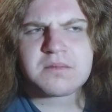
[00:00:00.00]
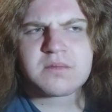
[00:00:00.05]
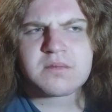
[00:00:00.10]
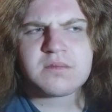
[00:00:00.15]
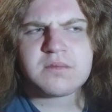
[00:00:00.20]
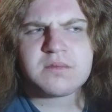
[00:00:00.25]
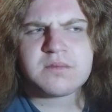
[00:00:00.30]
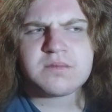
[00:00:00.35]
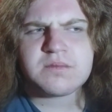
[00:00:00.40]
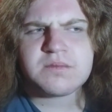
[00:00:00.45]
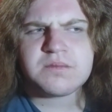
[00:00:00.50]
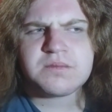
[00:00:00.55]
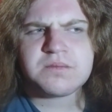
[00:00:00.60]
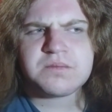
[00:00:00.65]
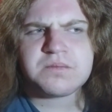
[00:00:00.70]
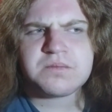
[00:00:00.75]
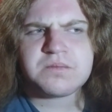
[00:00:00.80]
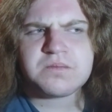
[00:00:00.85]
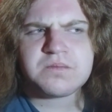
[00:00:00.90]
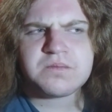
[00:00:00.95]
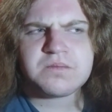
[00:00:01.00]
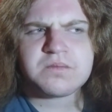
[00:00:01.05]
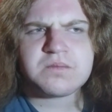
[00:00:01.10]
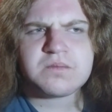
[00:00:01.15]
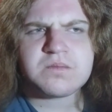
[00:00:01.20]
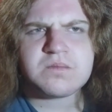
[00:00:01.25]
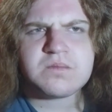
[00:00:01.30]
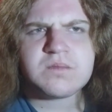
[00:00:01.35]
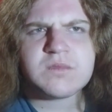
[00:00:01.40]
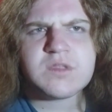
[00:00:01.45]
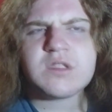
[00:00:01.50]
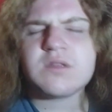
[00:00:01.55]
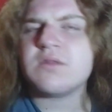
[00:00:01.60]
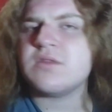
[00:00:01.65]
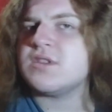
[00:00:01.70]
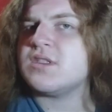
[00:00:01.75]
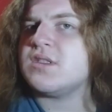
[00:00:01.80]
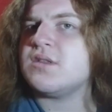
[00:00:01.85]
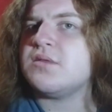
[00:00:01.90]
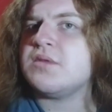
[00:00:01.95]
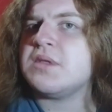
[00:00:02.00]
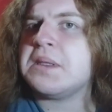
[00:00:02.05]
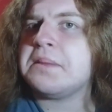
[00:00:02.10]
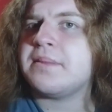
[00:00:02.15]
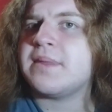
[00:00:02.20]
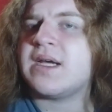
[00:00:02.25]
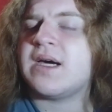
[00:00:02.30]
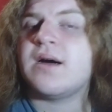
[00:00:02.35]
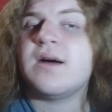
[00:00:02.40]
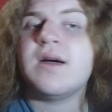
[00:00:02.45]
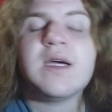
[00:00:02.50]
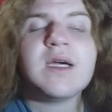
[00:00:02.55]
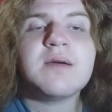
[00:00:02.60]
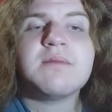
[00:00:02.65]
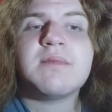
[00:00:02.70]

Hum... Não consigo lembrar,